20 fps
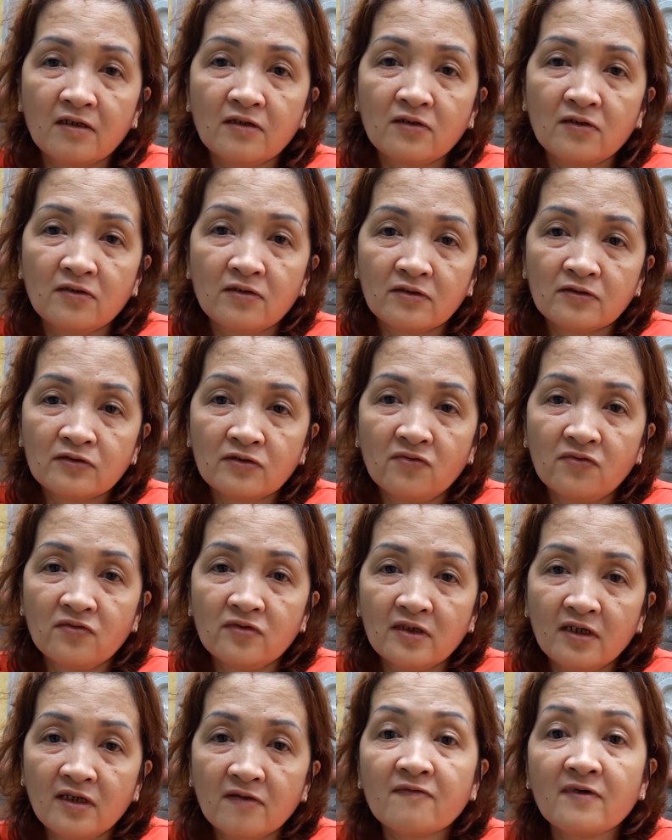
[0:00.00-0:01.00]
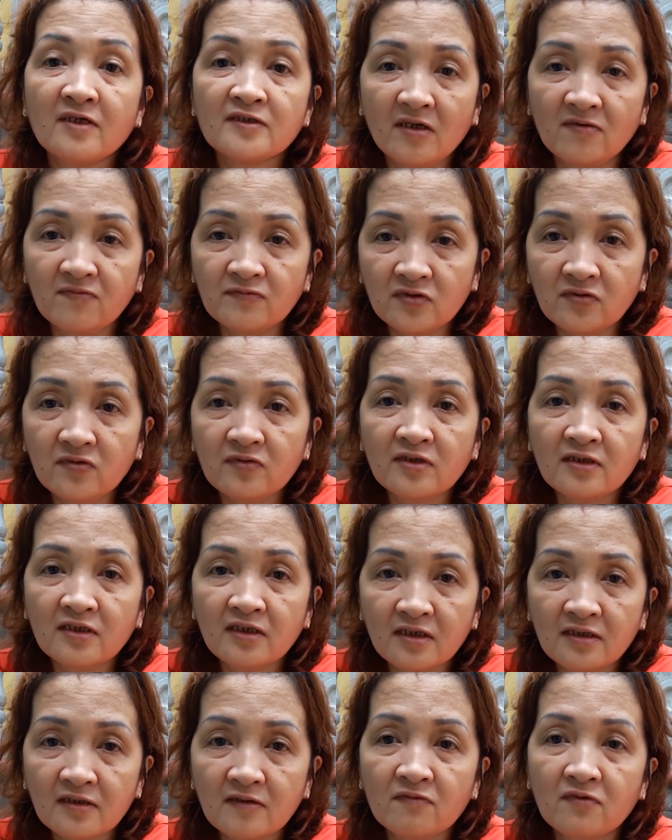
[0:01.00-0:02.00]
Nói tôi vợ chồng tôi
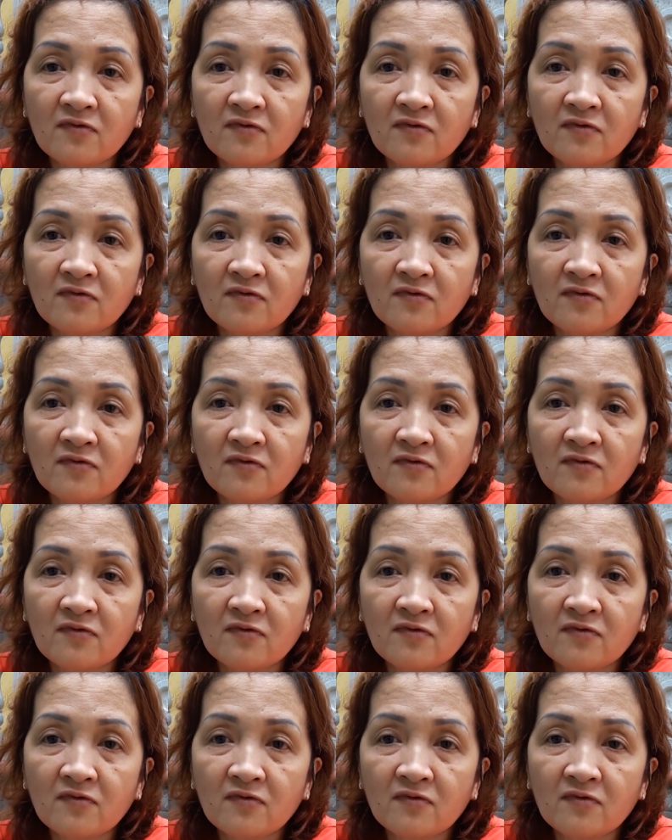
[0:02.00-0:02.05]
á,